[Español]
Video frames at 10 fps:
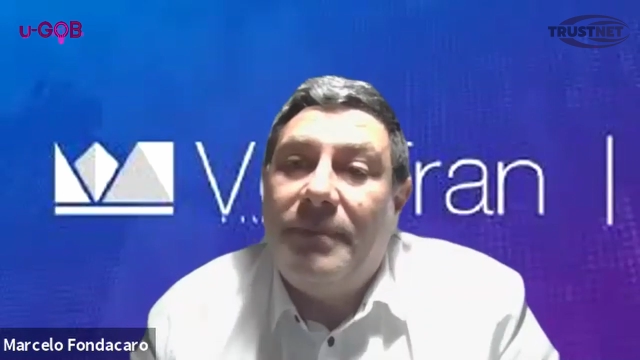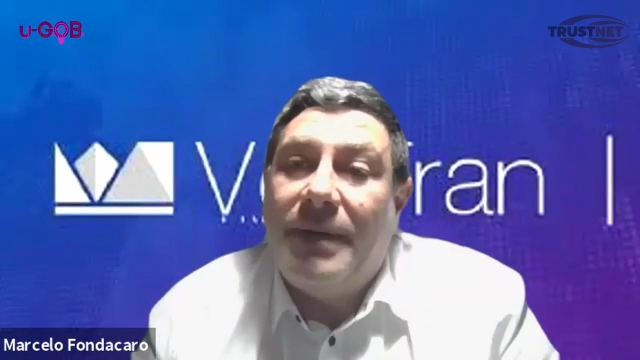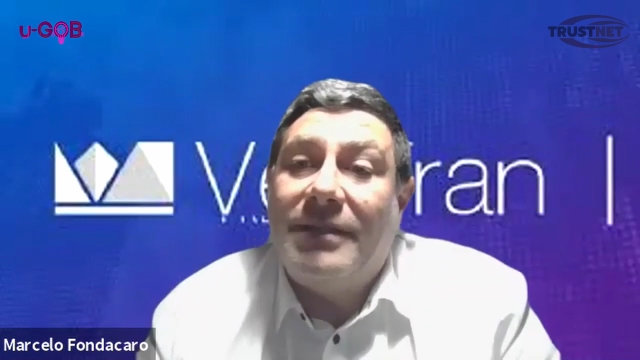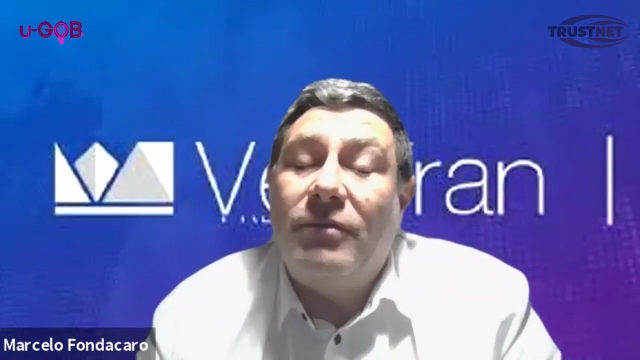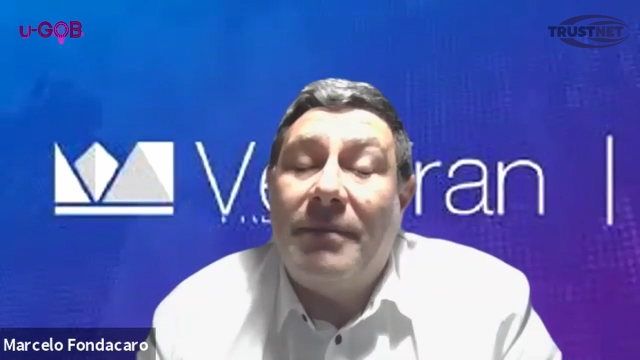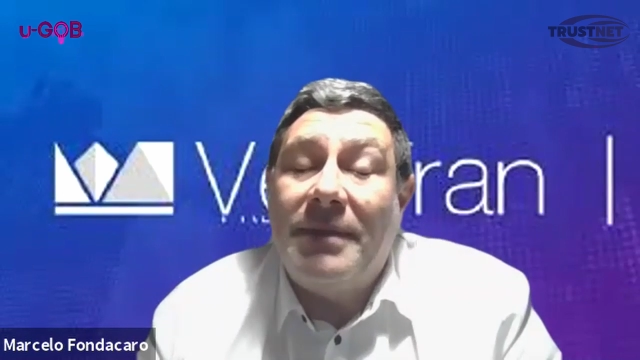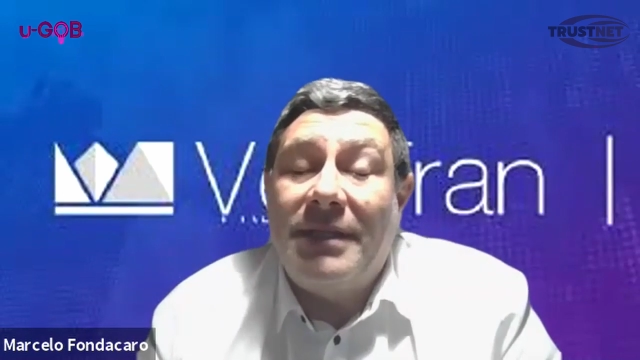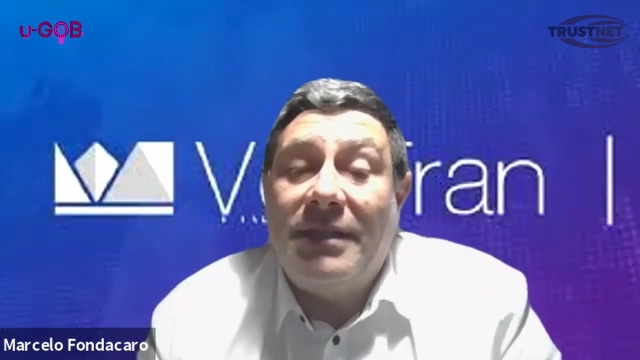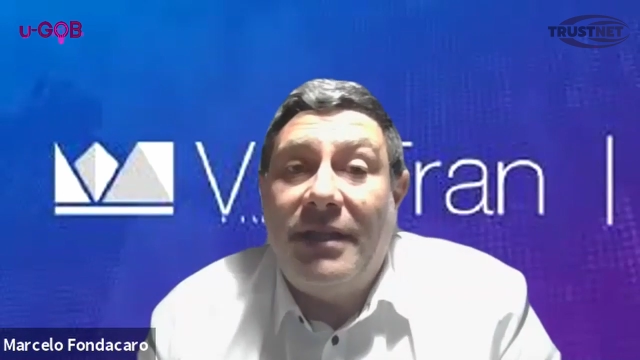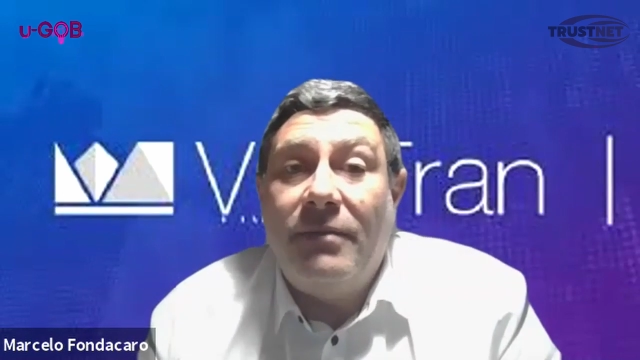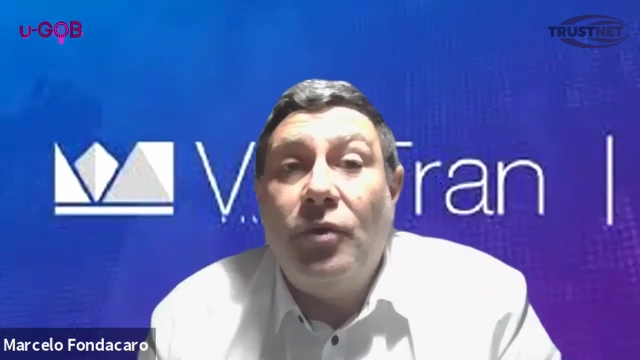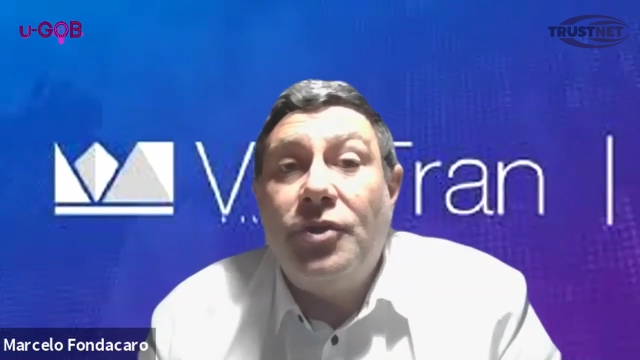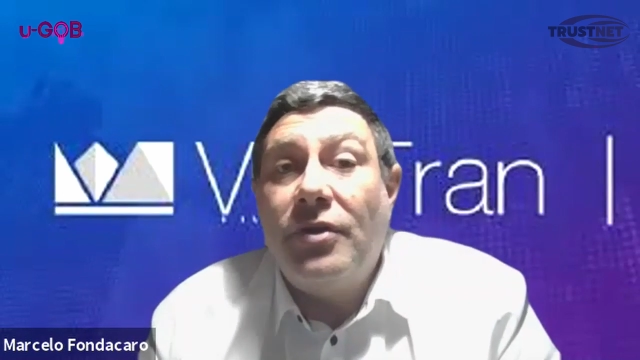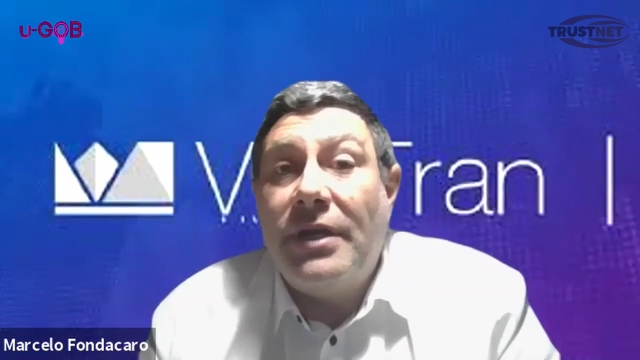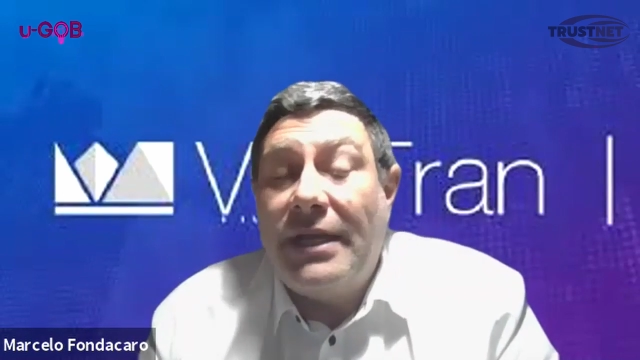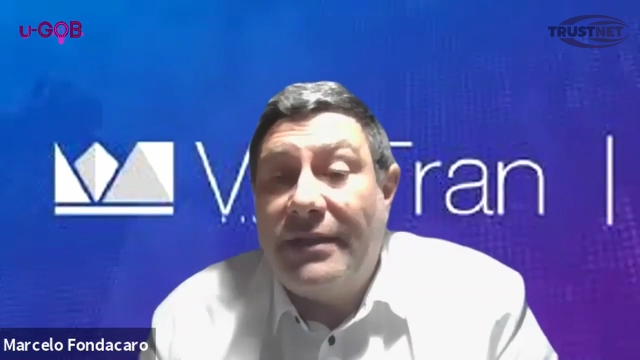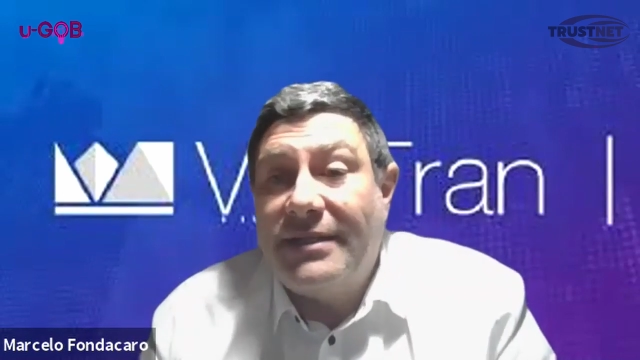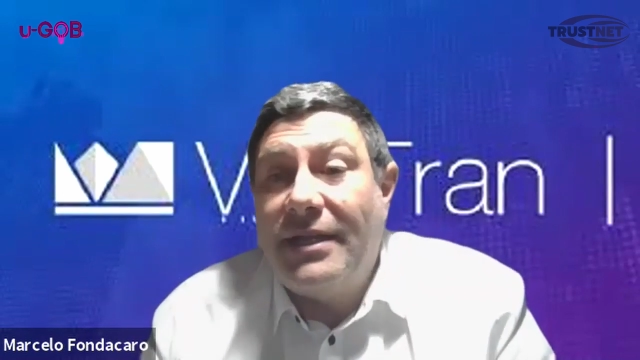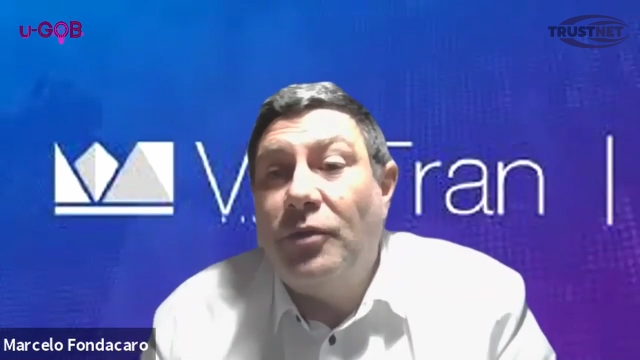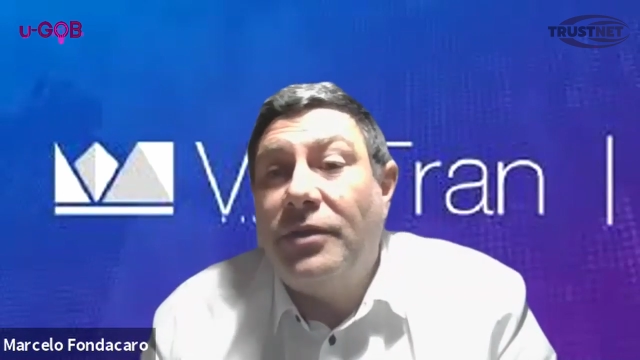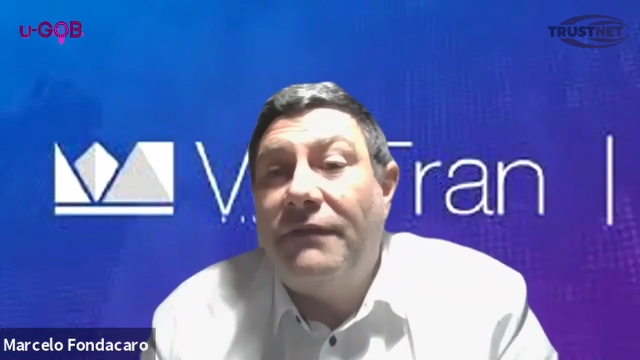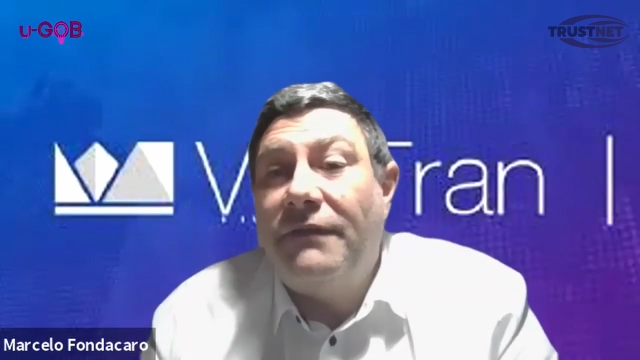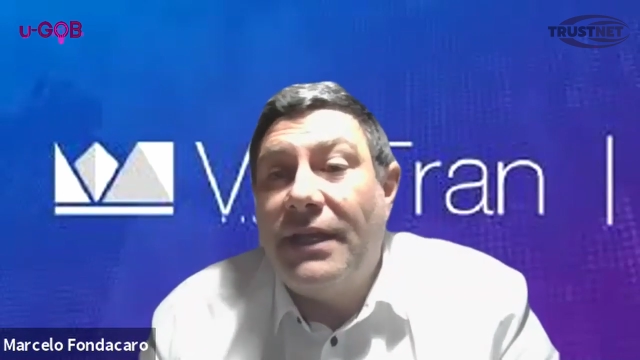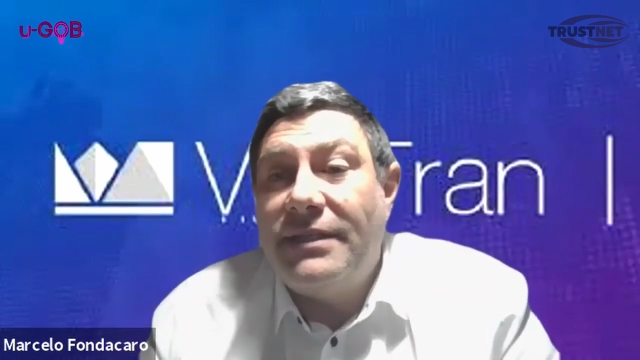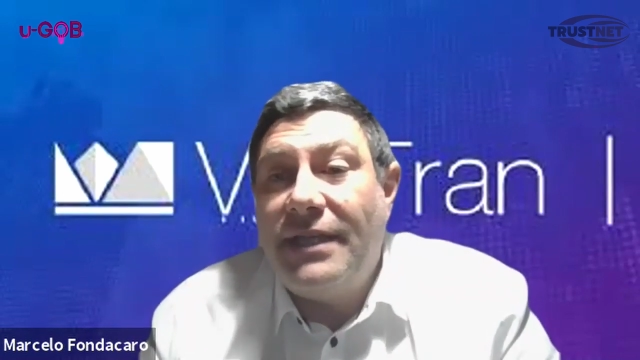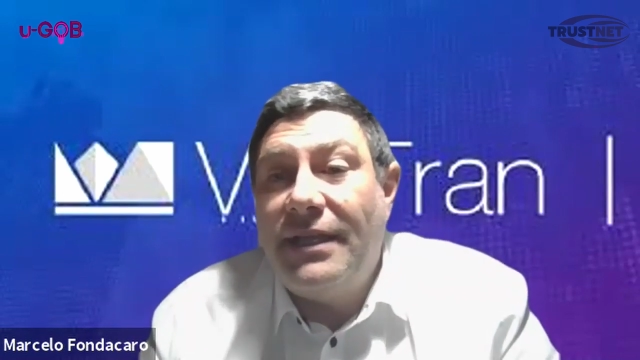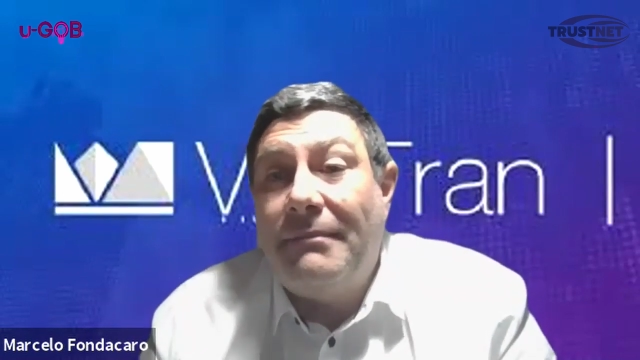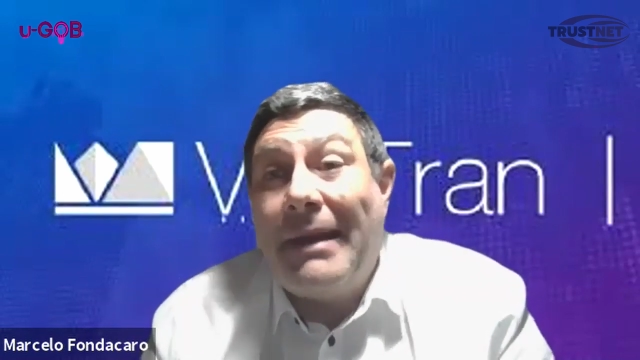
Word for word: particularmente tiene muchos clientes en industria financiera,